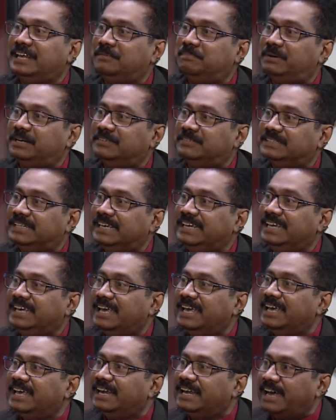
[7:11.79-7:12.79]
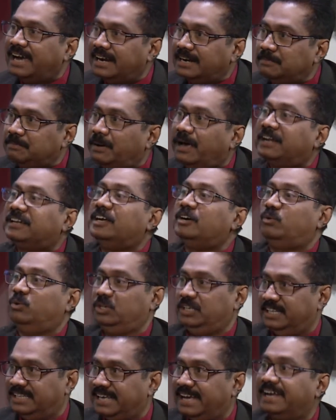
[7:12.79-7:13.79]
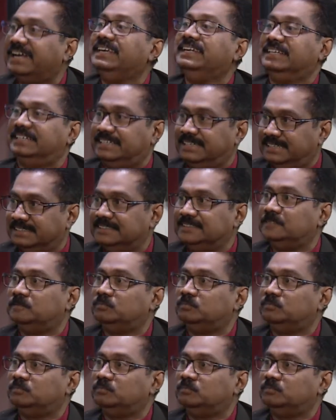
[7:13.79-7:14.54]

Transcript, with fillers: ஏற்படுவதை நாங்கள் காணக்கூடியதாக இருக்கிறது